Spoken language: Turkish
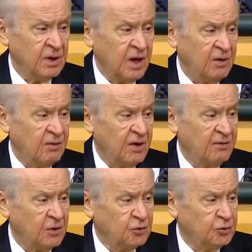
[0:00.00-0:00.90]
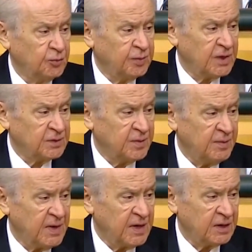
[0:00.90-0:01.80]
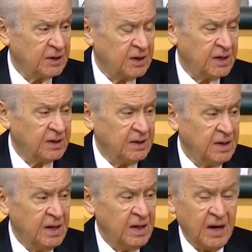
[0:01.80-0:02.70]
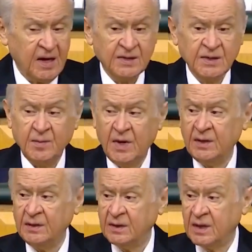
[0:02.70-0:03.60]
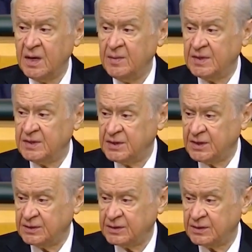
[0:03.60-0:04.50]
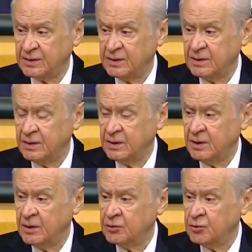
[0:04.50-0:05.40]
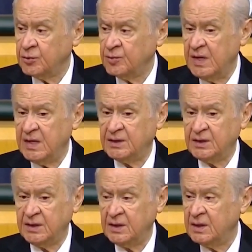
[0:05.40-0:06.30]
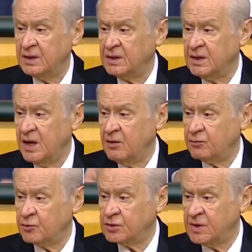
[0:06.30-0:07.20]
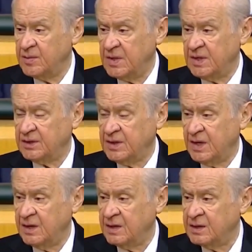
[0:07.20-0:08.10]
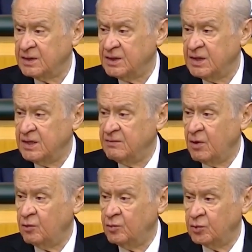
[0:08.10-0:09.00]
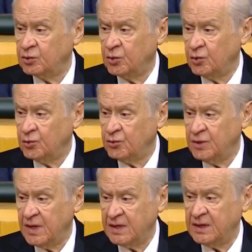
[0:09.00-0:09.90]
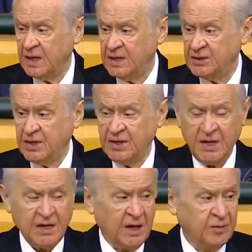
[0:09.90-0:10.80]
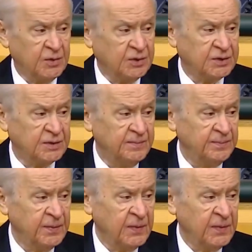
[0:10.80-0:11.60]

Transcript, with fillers: Kavga ve kutuplaşma meraklıları her zaman kaybedecektir. Türk milleti Nevruz'la birlikte yeni ve umut dolu günlerin geleceğine inanmış,